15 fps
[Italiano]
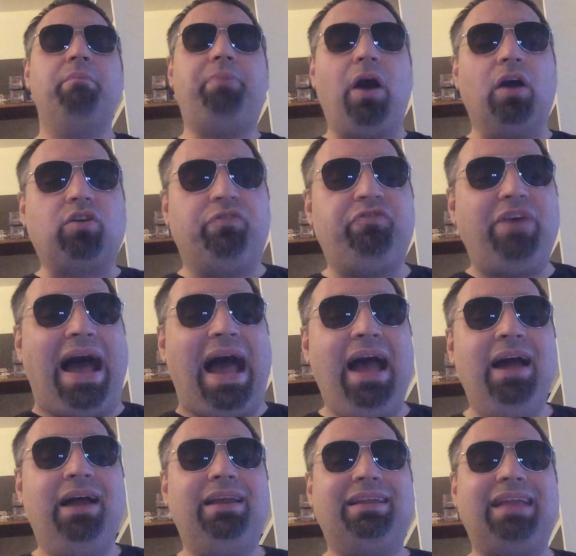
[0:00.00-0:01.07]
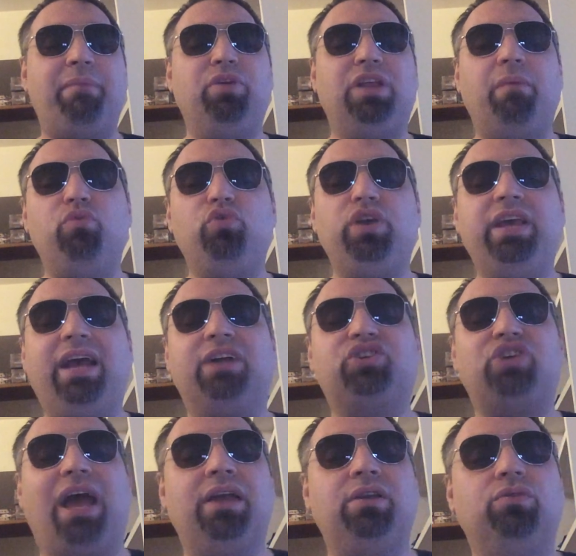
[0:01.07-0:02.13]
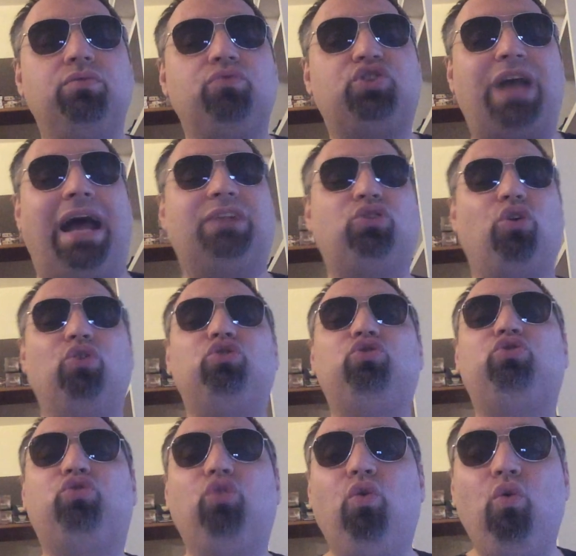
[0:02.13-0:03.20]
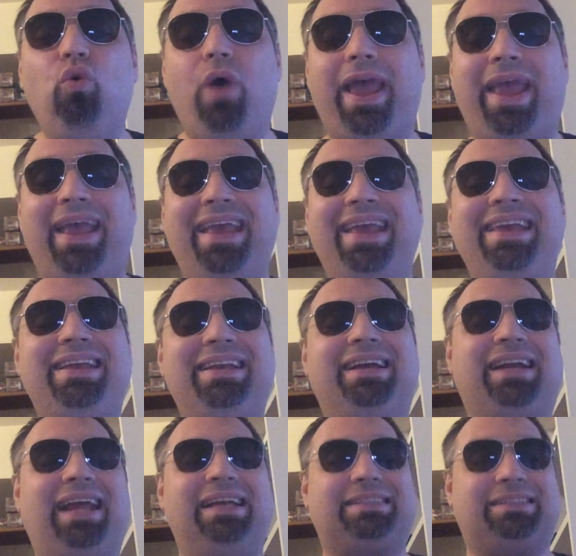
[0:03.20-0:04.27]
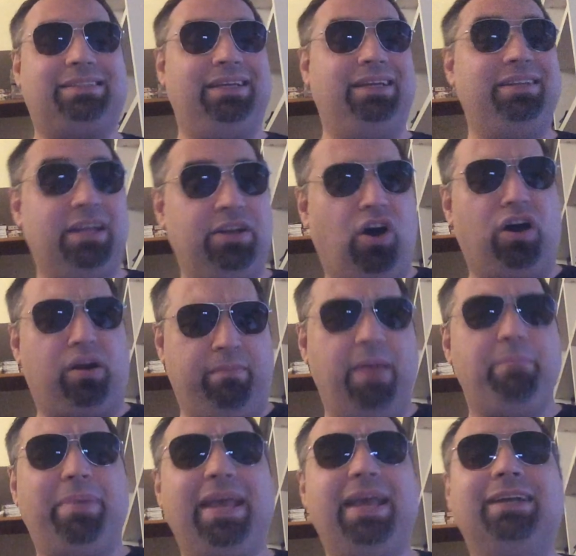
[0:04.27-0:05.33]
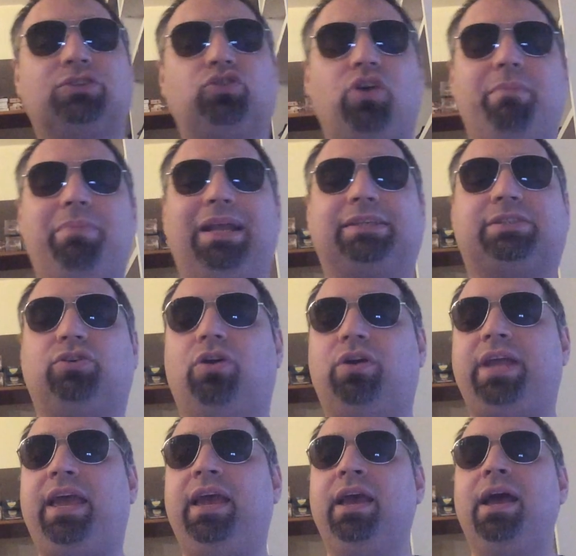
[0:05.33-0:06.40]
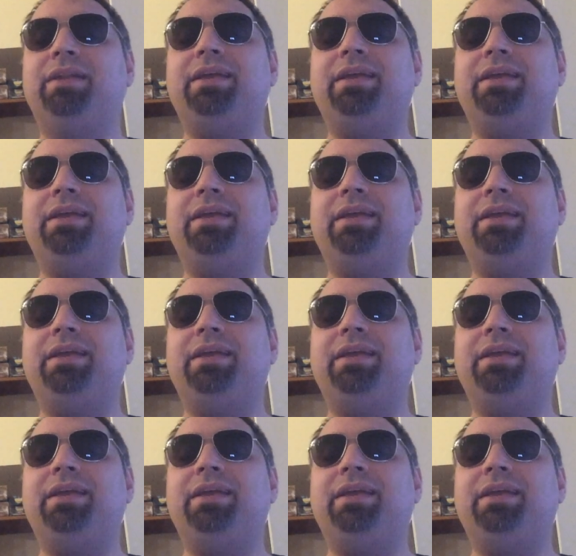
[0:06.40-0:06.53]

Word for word: Poco fa la WWE ha già annunciato due ingressi di enorme peso e blasone